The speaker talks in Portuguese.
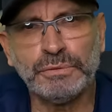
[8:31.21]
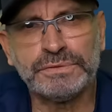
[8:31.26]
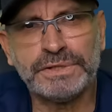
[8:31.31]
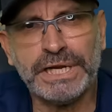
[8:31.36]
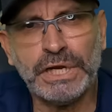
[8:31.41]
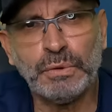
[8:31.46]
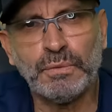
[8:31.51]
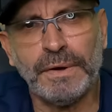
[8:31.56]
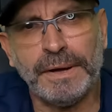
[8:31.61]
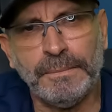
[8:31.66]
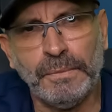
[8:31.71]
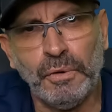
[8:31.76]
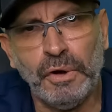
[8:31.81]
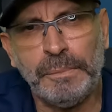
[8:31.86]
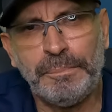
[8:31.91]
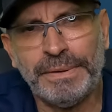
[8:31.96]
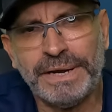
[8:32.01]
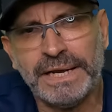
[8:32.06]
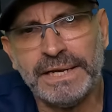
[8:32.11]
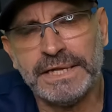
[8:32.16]
nutrindo o
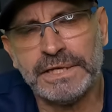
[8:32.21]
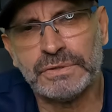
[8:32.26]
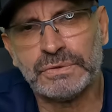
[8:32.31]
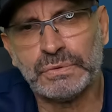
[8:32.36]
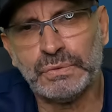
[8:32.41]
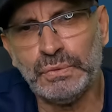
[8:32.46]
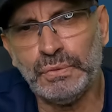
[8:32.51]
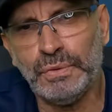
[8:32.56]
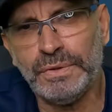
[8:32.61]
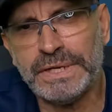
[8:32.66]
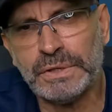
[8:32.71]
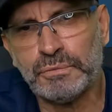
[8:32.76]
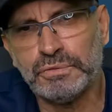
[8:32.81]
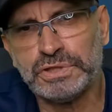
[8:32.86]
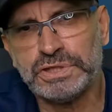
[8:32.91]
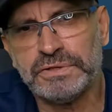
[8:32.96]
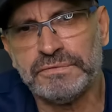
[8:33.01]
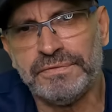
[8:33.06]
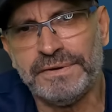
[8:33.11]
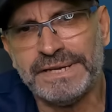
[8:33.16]
amor pela leitura,
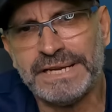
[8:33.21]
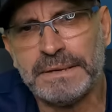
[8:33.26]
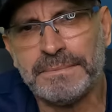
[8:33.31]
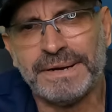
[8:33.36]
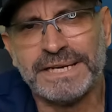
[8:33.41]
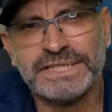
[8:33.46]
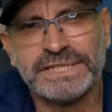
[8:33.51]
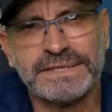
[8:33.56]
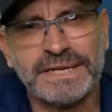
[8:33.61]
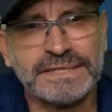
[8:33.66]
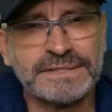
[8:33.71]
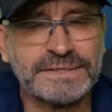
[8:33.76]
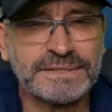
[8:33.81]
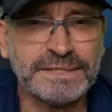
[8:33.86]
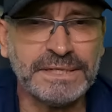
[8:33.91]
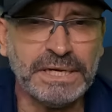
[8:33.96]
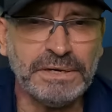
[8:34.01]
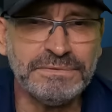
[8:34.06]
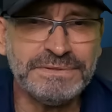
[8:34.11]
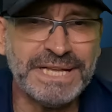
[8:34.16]
cultivando a
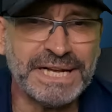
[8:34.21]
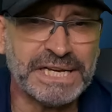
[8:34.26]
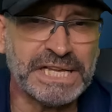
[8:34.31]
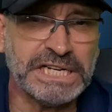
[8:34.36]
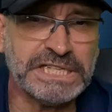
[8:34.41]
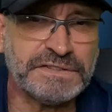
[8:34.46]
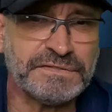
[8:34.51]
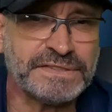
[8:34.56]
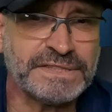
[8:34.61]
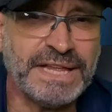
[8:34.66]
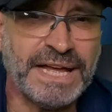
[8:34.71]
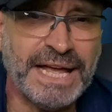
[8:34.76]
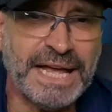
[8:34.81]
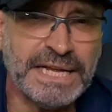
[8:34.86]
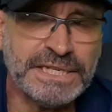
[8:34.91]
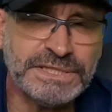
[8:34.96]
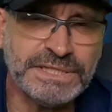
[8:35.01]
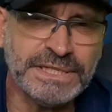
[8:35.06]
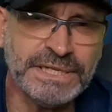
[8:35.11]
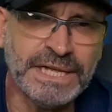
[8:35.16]
imaginação e a
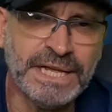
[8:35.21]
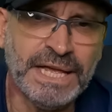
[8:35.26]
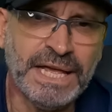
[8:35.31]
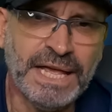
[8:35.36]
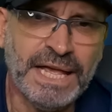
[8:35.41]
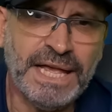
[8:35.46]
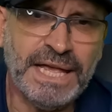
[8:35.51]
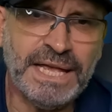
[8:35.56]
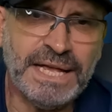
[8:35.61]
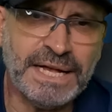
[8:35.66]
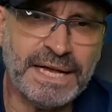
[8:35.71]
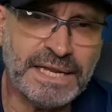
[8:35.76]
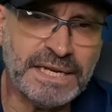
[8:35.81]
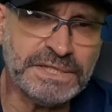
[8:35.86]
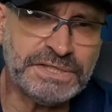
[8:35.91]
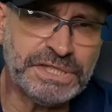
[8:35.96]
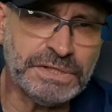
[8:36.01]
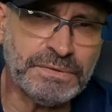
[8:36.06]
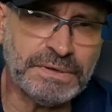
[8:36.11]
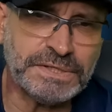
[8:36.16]
criatividade, é,
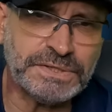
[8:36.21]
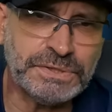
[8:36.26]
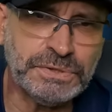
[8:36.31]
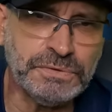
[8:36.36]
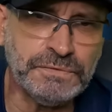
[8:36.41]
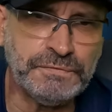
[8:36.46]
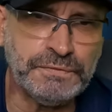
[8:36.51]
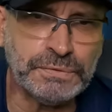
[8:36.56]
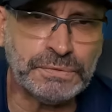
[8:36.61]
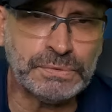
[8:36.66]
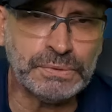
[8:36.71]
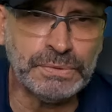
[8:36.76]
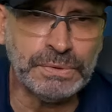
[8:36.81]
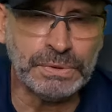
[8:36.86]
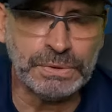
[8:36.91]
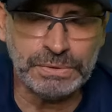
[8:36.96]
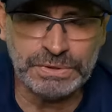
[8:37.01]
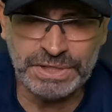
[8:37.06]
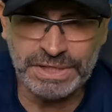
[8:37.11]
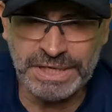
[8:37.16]
garantindo assim um
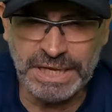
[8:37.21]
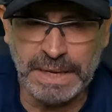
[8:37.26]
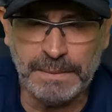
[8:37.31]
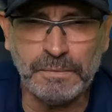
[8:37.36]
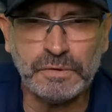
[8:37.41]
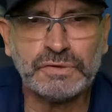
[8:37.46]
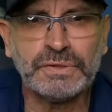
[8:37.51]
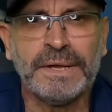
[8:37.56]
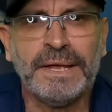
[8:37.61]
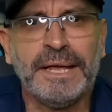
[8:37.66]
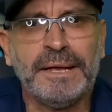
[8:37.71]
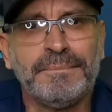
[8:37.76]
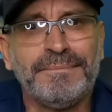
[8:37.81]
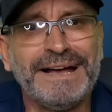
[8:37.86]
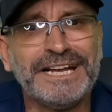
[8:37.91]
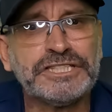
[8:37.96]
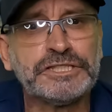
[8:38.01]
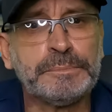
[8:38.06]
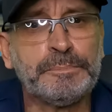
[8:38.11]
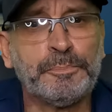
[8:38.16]
futuro, digamos,
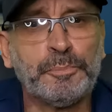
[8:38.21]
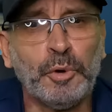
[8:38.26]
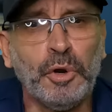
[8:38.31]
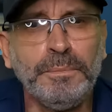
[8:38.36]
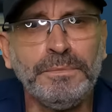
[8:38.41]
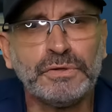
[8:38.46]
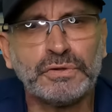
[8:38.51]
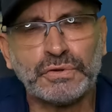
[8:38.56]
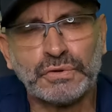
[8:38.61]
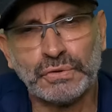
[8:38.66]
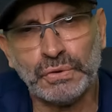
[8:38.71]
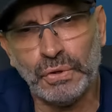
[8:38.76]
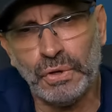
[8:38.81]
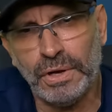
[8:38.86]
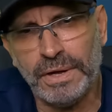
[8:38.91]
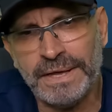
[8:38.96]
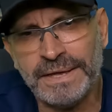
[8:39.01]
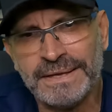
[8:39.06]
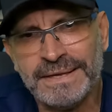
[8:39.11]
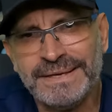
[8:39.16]
mais
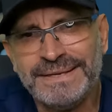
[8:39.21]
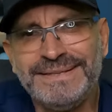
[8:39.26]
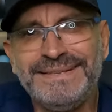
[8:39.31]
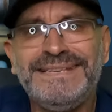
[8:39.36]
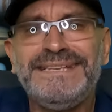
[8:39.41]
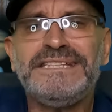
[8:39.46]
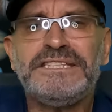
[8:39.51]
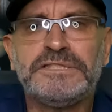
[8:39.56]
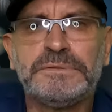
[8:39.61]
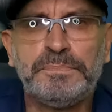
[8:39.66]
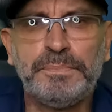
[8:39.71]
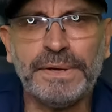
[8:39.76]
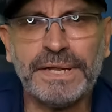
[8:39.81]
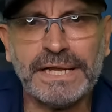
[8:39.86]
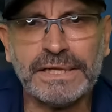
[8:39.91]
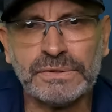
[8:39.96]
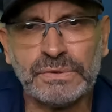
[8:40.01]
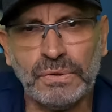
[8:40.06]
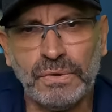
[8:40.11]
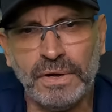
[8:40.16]
promissor e
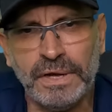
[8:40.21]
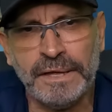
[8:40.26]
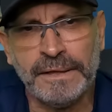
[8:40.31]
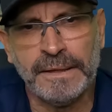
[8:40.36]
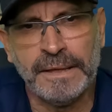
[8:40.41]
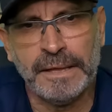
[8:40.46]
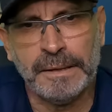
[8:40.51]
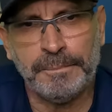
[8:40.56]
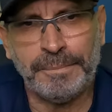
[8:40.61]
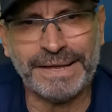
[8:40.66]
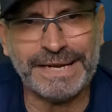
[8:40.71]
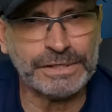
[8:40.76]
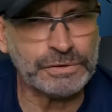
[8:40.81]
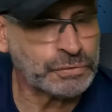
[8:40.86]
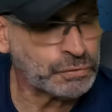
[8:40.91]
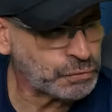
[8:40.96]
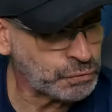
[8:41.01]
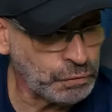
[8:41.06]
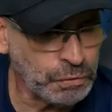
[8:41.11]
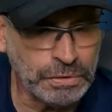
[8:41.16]
inspirador para
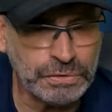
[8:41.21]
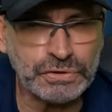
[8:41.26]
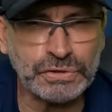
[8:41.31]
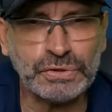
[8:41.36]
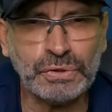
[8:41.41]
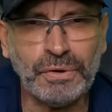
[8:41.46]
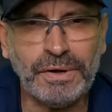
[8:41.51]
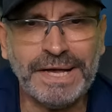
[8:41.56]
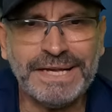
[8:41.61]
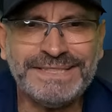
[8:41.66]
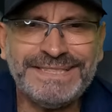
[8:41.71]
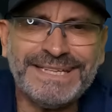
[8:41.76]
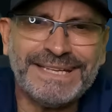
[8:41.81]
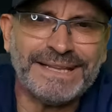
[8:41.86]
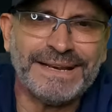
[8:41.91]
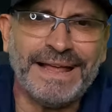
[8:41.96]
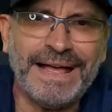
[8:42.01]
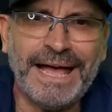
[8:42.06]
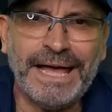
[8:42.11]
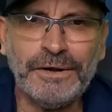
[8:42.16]
todos nós e,
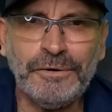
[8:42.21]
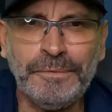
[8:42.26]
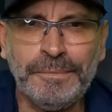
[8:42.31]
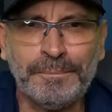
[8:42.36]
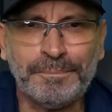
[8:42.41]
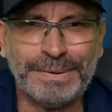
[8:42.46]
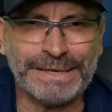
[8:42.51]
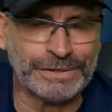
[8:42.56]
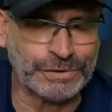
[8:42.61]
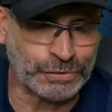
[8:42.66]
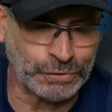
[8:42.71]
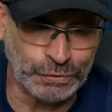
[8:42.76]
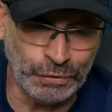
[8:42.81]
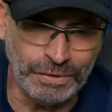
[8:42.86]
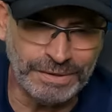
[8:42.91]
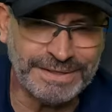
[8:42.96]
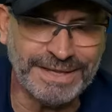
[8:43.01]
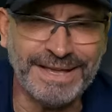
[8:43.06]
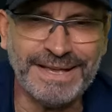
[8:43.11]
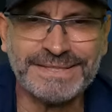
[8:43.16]
claro, para
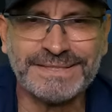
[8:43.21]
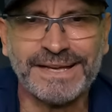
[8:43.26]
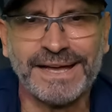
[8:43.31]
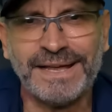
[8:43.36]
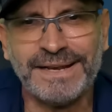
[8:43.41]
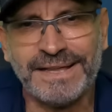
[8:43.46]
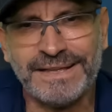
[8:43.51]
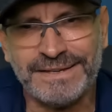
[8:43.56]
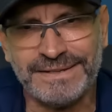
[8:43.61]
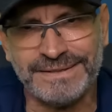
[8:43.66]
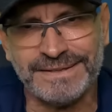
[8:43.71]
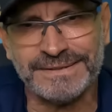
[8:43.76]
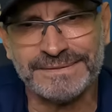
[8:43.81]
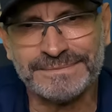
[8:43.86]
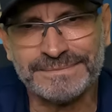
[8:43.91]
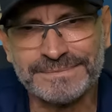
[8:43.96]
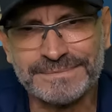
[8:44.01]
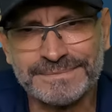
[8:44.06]
toda essa galerinha.